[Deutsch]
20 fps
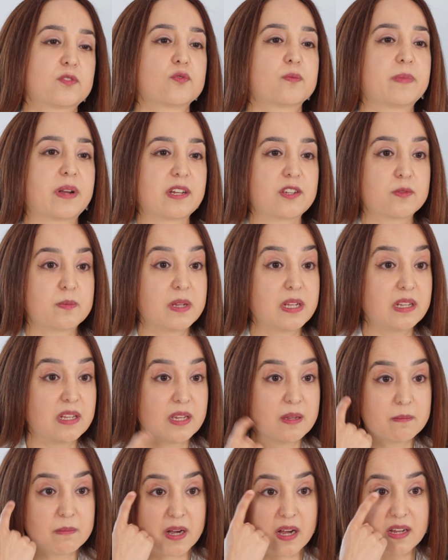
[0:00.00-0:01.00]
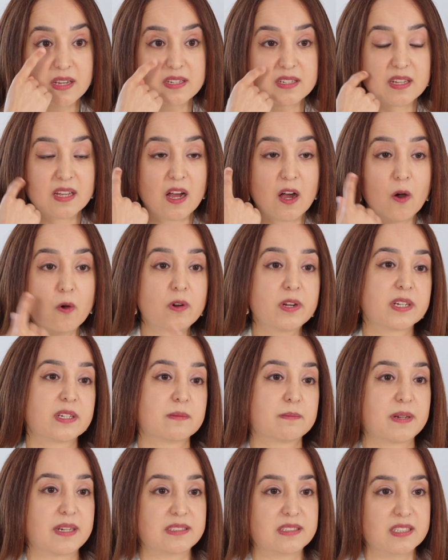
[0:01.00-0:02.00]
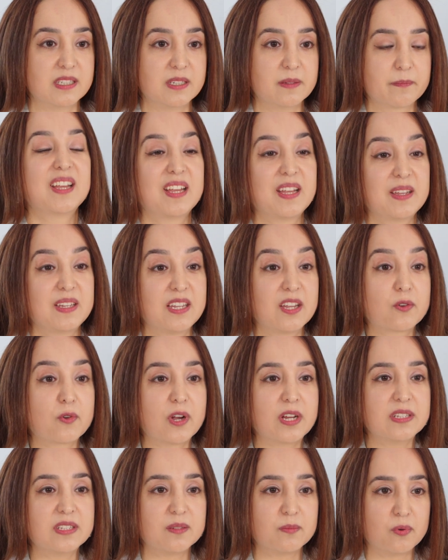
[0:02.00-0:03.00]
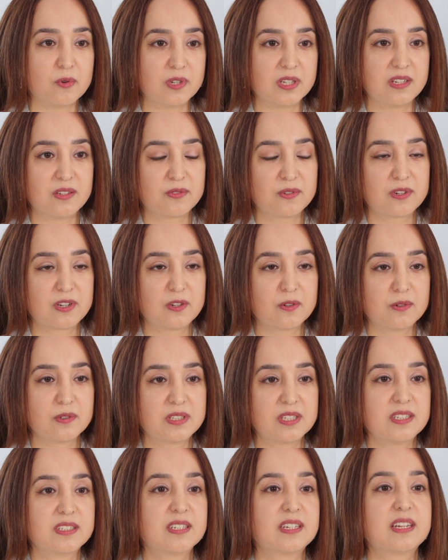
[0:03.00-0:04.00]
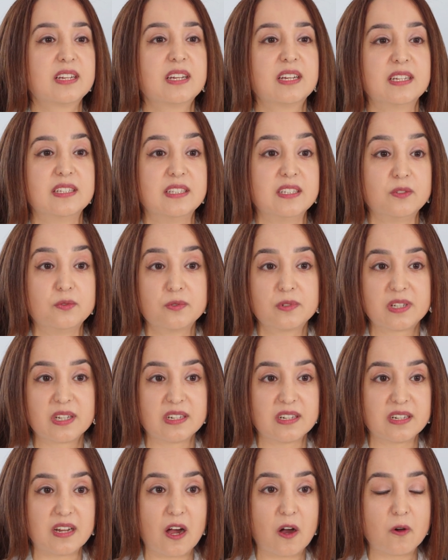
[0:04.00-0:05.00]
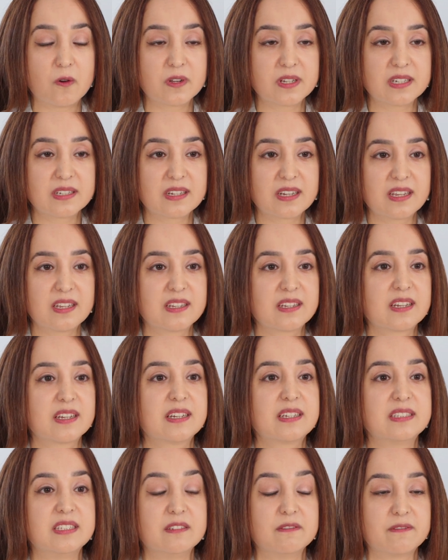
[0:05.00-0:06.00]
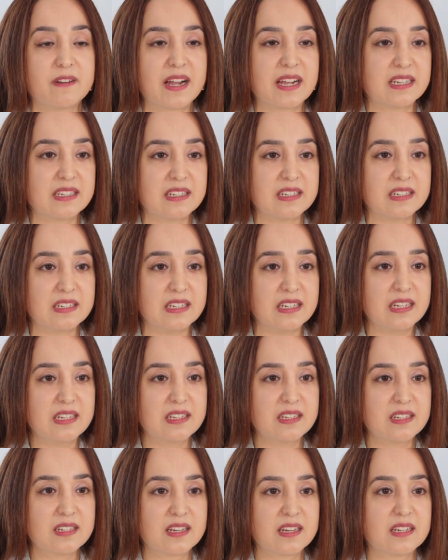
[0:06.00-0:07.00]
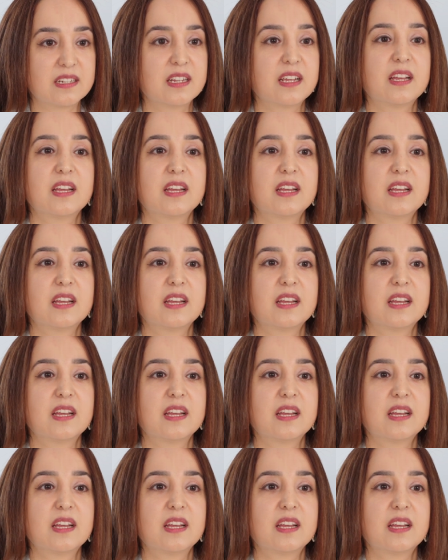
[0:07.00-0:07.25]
zum Beispiel im Bereich der Augenpartie. Hier können die Polynukleotide, die dunklen Augenringe, die feinen Linien,